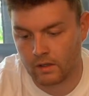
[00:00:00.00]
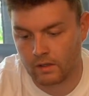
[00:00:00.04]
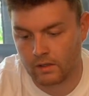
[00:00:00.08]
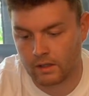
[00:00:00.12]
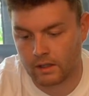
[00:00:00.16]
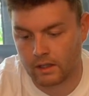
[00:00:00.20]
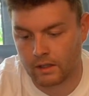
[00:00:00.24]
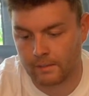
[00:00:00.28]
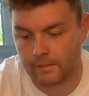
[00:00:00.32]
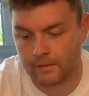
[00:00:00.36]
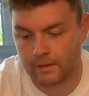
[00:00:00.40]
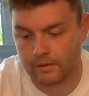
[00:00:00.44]

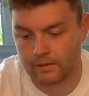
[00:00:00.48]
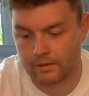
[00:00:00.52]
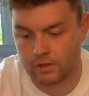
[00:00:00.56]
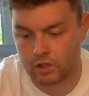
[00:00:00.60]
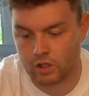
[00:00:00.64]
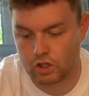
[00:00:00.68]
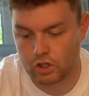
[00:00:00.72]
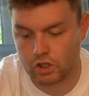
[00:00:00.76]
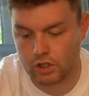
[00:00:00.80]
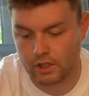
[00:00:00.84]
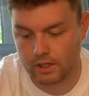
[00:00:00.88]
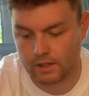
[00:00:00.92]
Gehen wir auf die
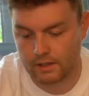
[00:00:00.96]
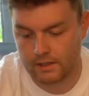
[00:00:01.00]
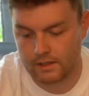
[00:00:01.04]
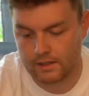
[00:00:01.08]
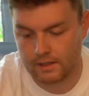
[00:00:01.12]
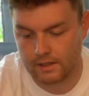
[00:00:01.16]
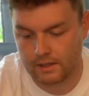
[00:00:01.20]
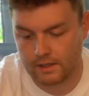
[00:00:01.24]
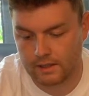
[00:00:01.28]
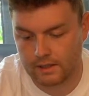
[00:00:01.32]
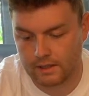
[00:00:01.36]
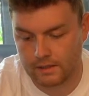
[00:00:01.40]

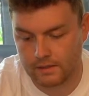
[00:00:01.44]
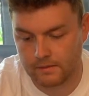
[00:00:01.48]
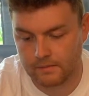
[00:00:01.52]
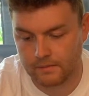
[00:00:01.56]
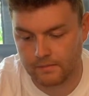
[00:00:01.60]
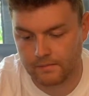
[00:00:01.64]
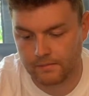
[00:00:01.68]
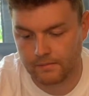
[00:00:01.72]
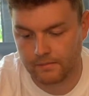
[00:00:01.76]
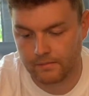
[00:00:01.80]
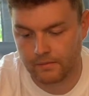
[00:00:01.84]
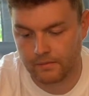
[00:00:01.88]
Startseite.
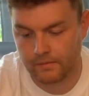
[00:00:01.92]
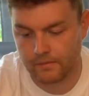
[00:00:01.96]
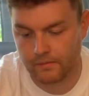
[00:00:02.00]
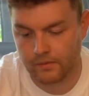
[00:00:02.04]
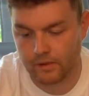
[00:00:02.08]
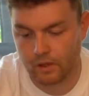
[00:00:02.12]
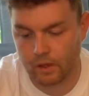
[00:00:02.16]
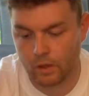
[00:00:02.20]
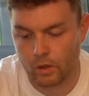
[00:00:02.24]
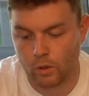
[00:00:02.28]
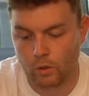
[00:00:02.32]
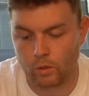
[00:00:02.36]

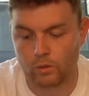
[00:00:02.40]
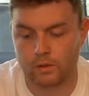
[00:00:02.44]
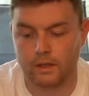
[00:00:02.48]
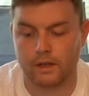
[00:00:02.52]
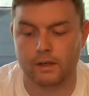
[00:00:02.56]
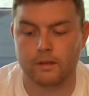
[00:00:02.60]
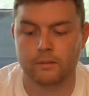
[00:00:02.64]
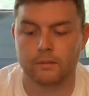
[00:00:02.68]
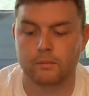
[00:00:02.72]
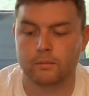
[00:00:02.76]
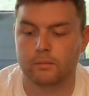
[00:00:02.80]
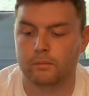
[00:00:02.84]
Und
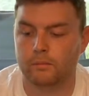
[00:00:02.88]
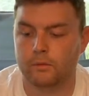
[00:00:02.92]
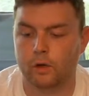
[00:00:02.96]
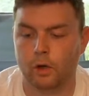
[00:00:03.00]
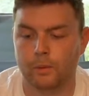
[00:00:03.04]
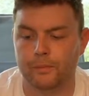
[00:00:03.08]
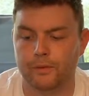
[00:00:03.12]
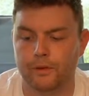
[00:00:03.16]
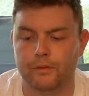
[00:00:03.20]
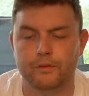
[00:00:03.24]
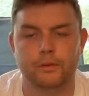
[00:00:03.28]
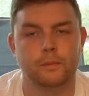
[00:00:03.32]
dann
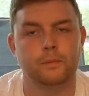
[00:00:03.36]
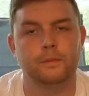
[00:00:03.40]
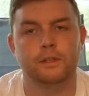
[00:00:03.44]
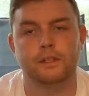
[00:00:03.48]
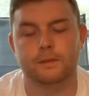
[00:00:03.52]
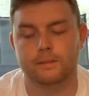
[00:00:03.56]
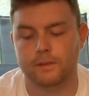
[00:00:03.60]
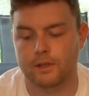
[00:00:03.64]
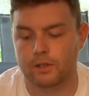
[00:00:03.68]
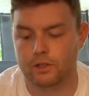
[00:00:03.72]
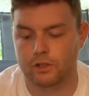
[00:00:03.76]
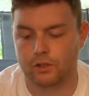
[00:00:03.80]
kommt auf dem
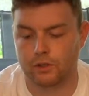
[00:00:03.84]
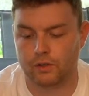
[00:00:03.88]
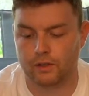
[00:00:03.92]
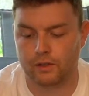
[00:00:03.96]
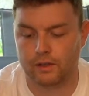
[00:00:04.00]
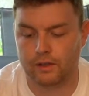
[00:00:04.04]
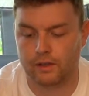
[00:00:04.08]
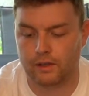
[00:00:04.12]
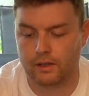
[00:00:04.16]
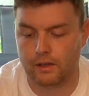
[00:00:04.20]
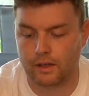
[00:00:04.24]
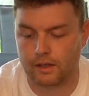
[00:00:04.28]
Display
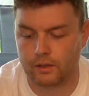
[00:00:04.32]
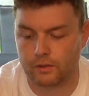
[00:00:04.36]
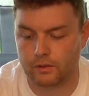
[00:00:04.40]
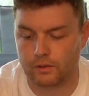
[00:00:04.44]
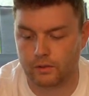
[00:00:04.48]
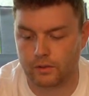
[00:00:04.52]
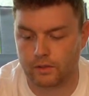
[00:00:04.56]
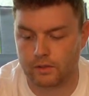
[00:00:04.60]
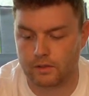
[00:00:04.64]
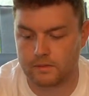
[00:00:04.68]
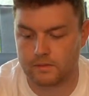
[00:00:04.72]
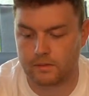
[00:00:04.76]
schon, äh, Echo
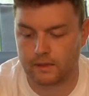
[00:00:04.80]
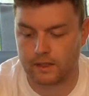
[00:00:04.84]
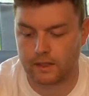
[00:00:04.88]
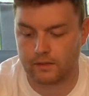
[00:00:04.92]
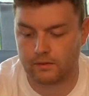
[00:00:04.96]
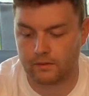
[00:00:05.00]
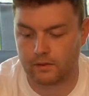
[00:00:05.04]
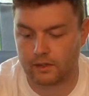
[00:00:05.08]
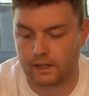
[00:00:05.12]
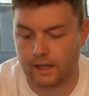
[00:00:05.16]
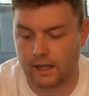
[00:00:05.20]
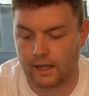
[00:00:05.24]
Dot ist bereit
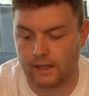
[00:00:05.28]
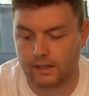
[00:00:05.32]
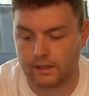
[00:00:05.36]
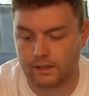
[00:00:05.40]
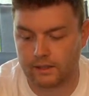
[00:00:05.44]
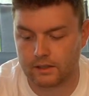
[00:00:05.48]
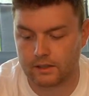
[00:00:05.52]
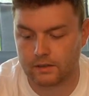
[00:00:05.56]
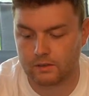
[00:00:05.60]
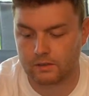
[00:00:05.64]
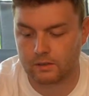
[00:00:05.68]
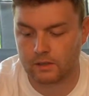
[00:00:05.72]
für die
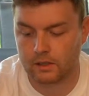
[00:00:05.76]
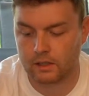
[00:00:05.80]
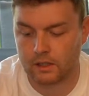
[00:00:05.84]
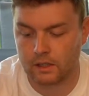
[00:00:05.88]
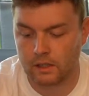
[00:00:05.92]
Einrichtung.